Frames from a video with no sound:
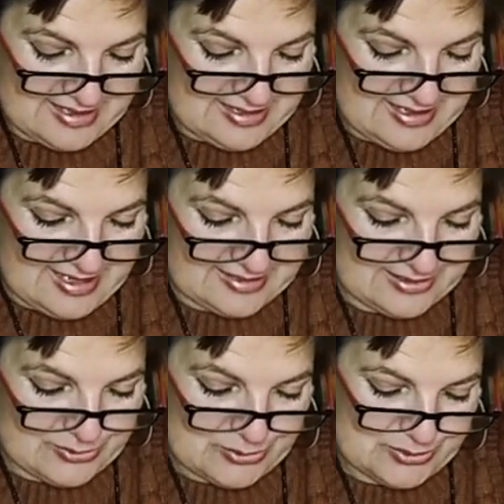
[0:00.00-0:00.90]

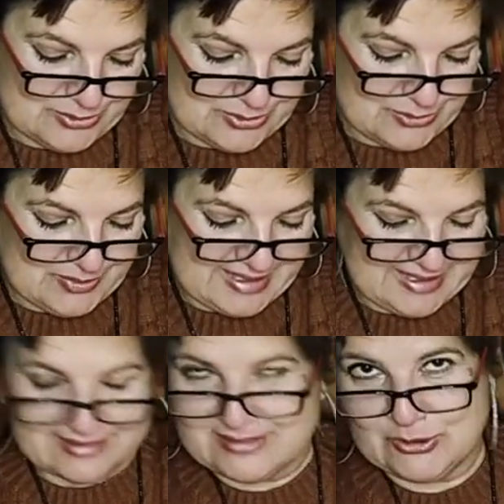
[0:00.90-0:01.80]
Yani o, o bile
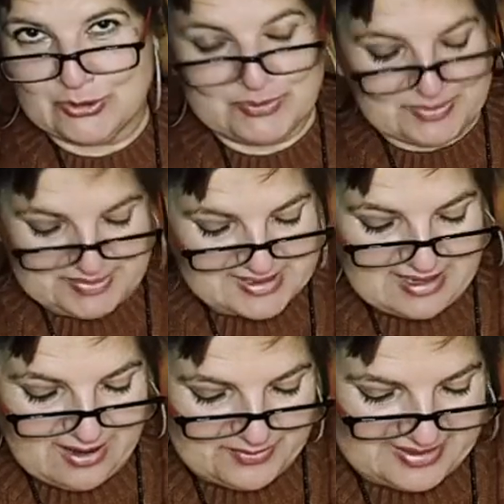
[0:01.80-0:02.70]
yetiyor. Bir, bir
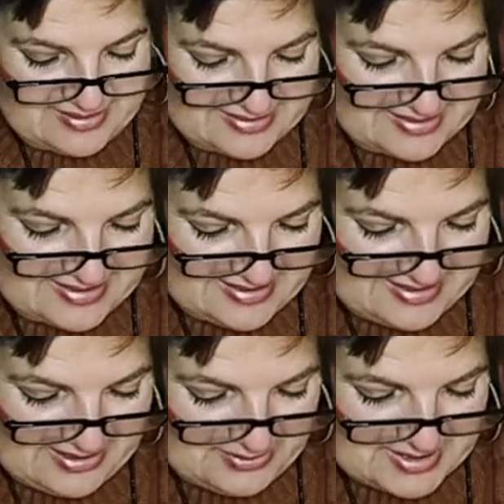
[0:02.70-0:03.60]
zahmet
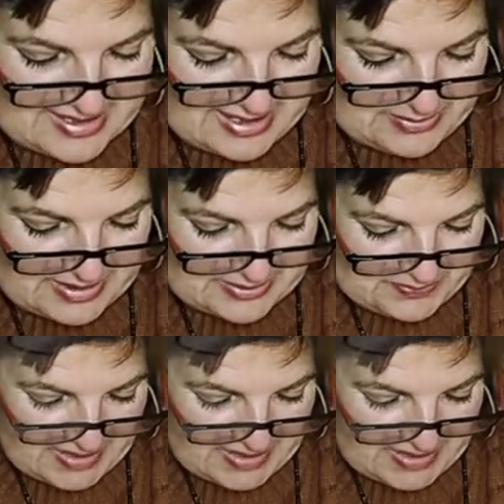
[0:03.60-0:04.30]
hakikaten bir zahmet.